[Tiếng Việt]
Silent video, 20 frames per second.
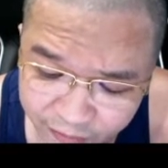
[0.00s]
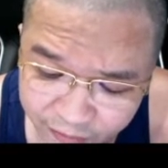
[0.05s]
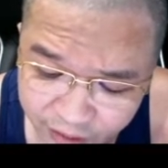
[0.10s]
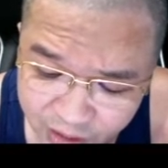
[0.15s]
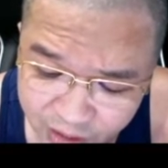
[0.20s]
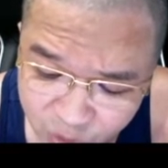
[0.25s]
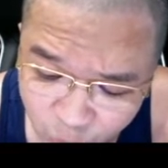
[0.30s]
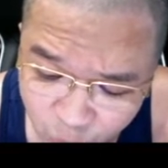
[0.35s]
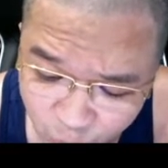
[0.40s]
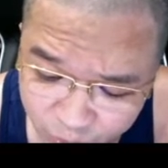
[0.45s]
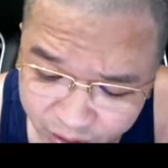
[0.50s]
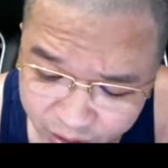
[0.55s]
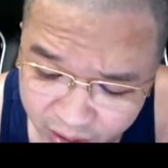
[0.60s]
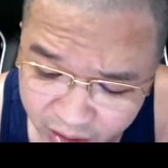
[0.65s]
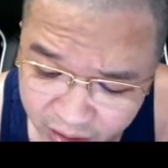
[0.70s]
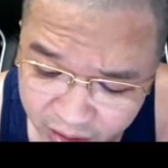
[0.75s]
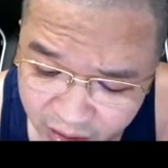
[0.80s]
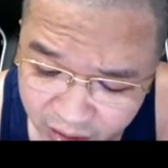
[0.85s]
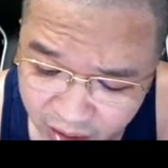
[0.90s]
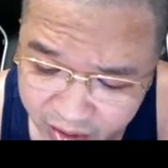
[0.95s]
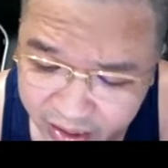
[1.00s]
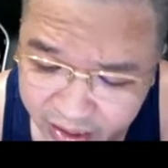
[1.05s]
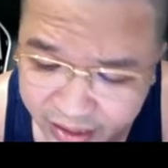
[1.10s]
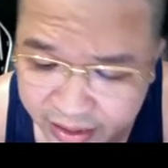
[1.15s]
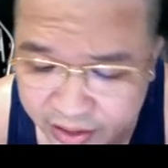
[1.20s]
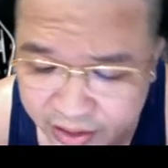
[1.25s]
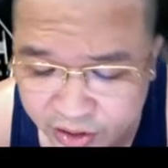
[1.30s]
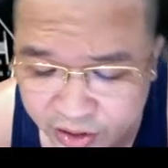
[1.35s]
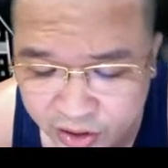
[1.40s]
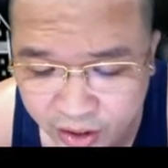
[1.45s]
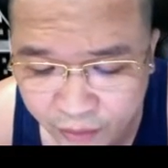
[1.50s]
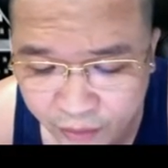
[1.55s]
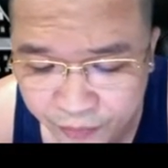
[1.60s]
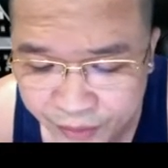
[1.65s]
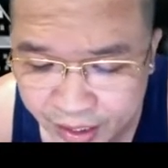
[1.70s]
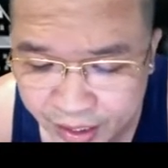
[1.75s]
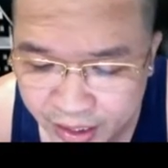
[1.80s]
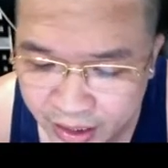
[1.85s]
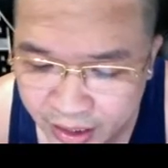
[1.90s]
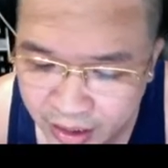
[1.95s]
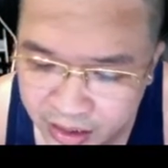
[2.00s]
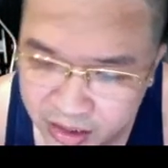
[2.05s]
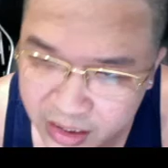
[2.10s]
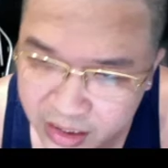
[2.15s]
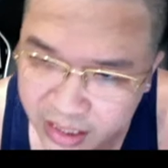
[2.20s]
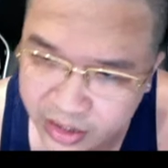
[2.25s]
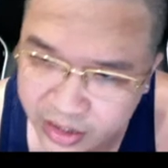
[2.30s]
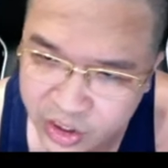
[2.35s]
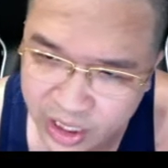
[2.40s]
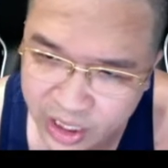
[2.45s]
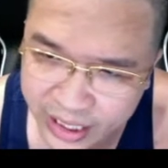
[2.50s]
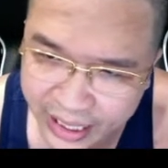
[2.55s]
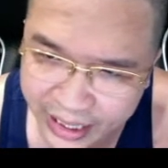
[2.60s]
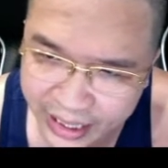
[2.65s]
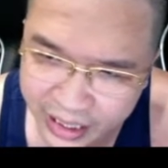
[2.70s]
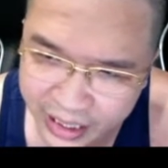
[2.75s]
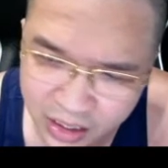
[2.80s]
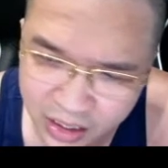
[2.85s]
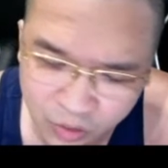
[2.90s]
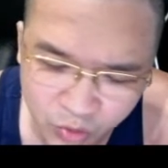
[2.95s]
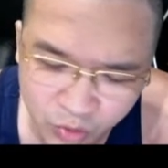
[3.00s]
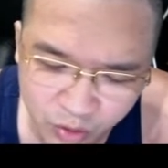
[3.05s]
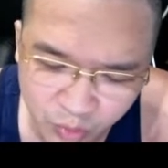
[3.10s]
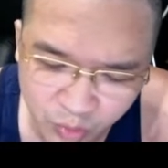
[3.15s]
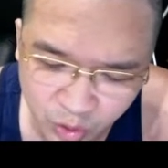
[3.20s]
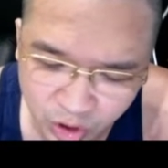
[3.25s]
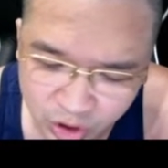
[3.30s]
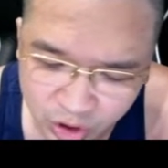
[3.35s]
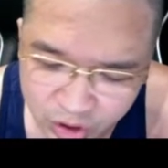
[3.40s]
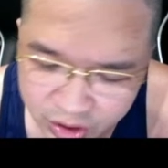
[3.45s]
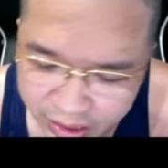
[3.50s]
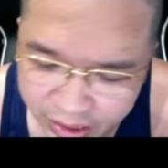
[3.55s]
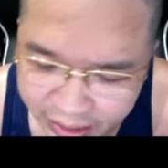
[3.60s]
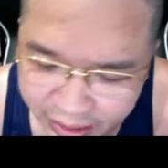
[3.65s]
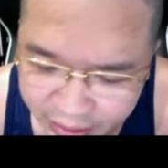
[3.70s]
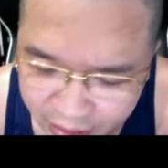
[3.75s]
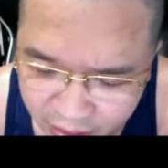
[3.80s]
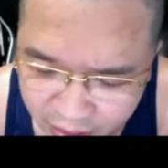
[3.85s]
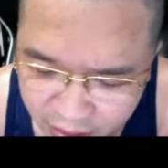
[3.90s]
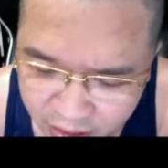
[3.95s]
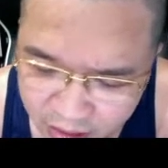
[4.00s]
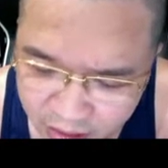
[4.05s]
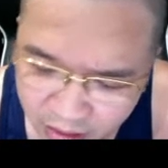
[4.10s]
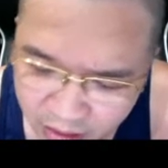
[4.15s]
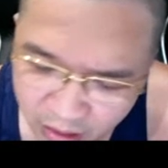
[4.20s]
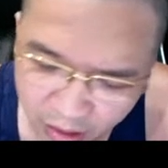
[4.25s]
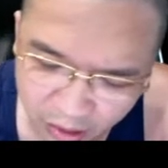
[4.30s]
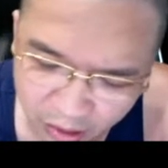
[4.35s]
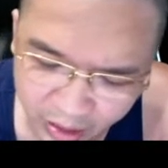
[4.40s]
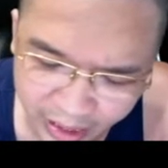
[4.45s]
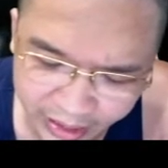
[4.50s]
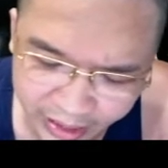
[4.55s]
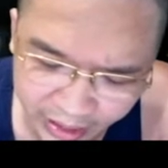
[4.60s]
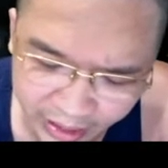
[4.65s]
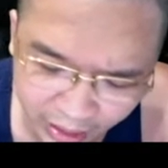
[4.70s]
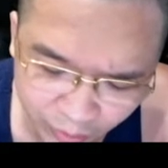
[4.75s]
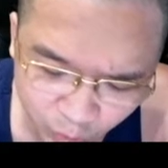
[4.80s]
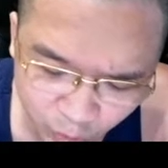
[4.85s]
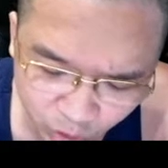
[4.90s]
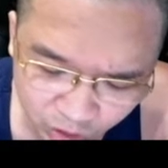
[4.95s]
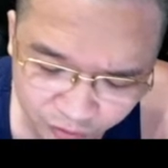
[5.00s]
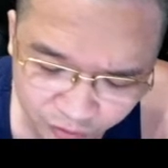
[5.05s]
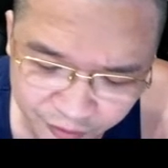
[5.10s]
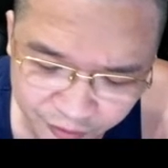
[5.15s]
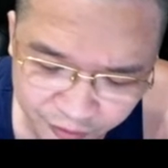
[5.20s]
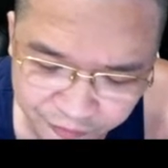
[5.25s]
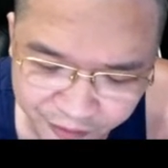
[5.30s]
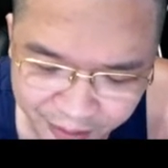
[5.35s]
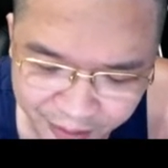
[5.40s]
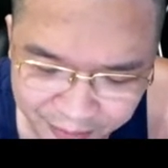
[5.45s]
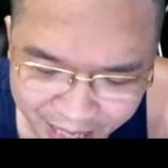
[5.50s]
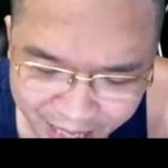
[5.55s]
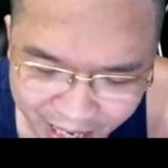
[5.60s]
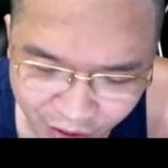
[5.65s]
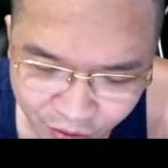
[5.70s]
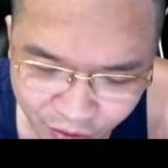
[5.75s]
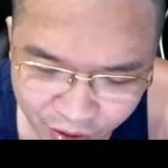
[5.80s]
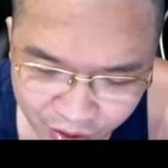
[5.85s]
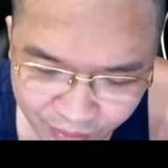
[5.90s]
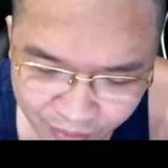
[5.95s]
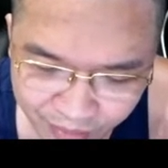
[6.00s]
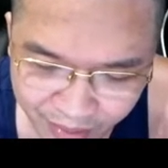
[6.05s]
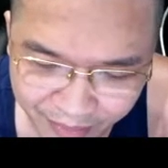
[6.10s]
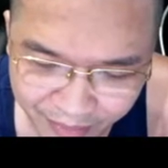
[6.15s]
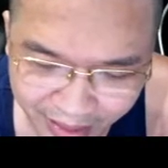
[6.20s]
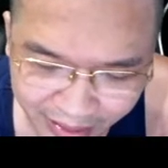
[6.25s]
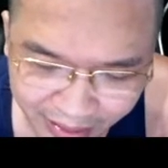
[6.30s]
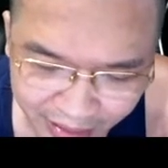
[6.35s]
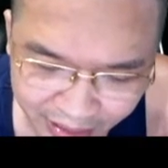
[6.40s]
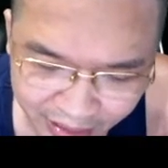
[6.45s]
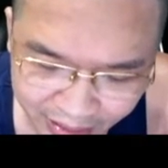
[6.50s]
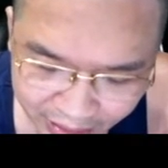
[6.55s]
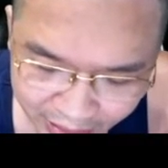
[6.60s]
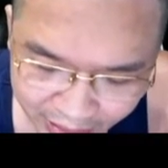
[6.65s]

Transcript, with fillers: vận dụng được ở trên thị trường thị trường này không có một thứ kiến thức hay là một thứ phương pháp nào mà bản thân